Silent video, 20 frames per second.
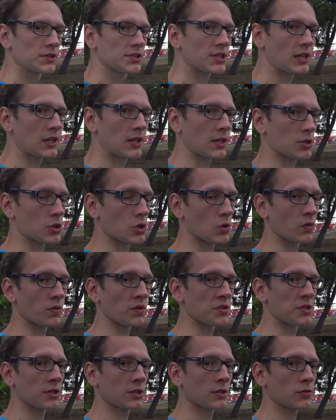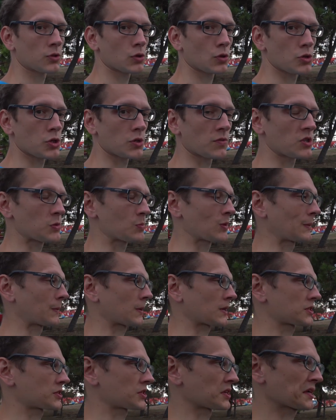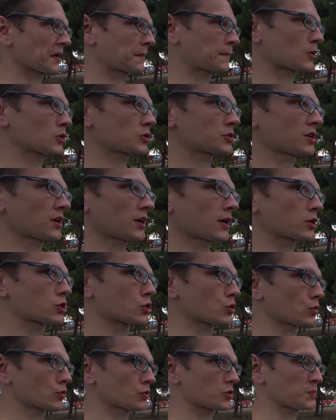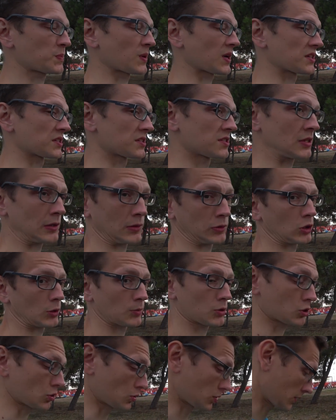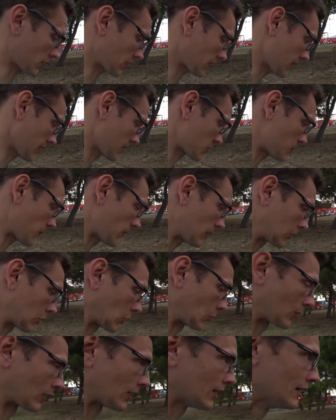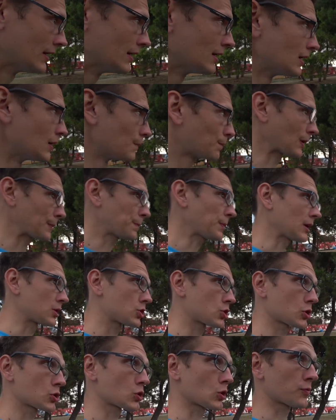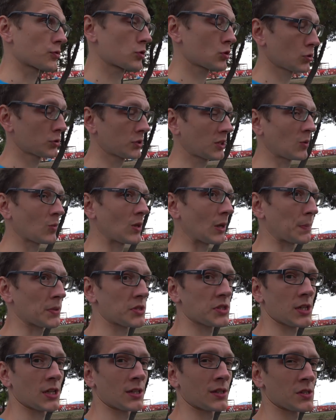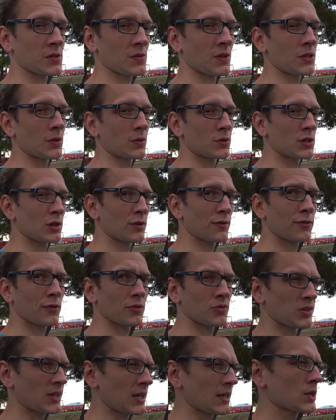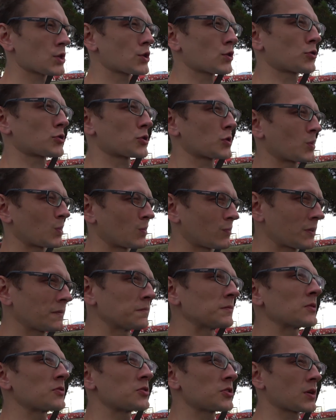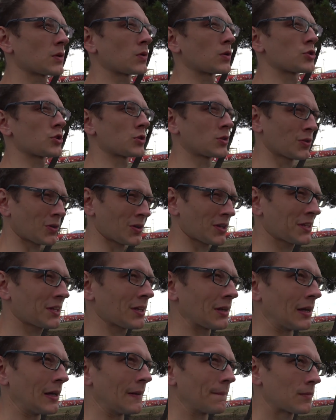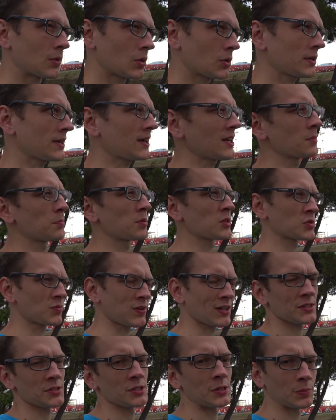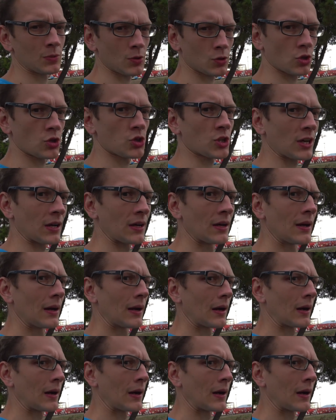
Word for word: Цель нашего визита в Сочи весьма проста. Я просто хочу спать. Дело в том, что когда я спал дома, по 5 часов в сутки, меня постоянно звонил телефон, я решил, что вы мне все очень дороги, но я и без вас немножечко